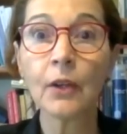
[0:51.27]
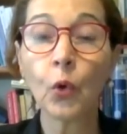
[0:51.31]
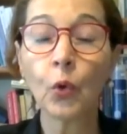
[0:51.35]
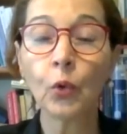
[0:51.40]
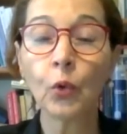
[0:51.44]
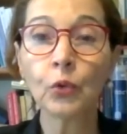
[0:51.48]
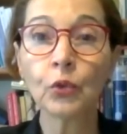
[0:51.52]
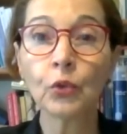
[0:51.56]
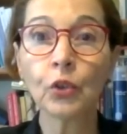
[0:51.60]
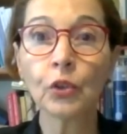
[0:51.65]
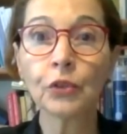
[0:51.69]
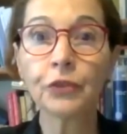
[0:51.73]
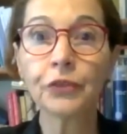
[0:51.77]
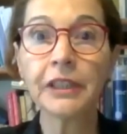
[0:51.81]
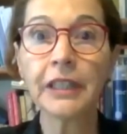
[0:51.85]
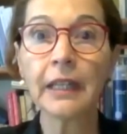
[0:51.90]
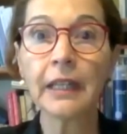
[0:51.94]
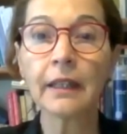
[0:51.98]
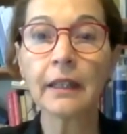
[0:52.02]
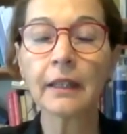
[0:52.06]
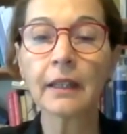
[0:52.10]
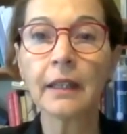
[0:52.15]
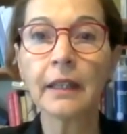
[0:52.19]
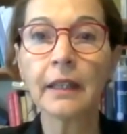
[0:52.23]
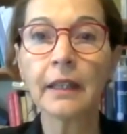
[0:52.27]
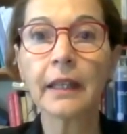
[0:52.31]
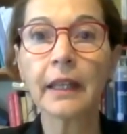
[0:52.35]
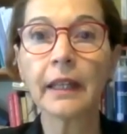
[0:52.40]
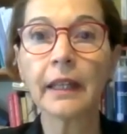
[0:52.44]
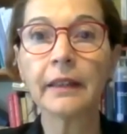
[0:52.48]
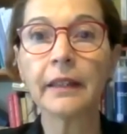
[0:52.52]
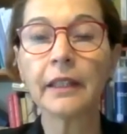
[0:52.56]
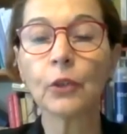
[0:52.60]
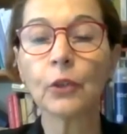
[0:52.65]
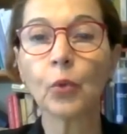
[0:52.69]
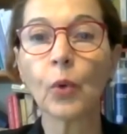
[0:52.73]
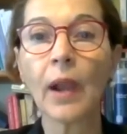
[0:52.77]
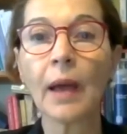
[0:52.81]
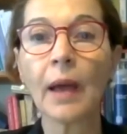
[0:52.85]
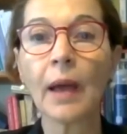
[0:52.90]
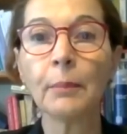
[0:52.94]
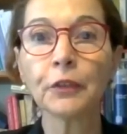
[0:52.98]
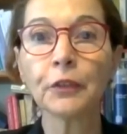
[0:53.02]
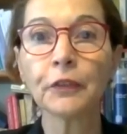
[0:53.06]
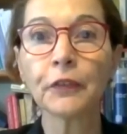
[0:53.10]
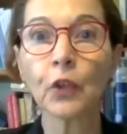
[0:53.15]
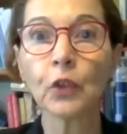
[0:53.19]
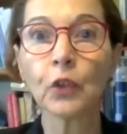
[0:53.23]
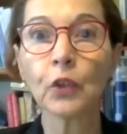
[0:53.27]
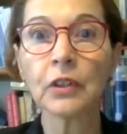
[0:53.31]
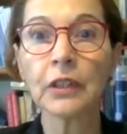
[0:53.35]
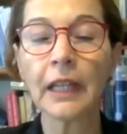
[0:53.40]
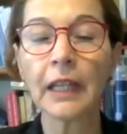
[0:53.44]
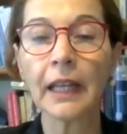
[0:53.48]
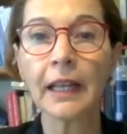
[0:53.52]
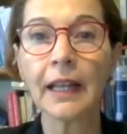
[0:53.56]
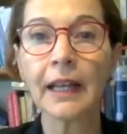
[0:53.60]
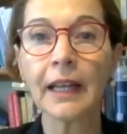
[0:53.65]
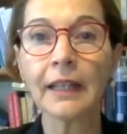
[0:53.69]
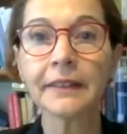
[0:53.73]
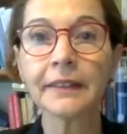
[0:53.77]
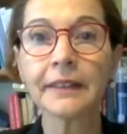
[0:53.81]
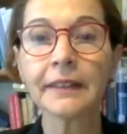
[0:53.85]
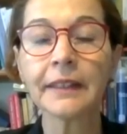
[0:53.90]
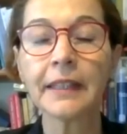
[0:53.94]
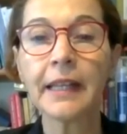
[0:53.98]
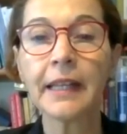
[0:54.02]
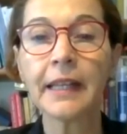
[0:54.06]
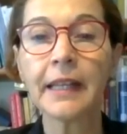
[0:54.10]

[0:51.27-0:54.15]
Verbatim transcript: un dossier que titulamos Fronteras,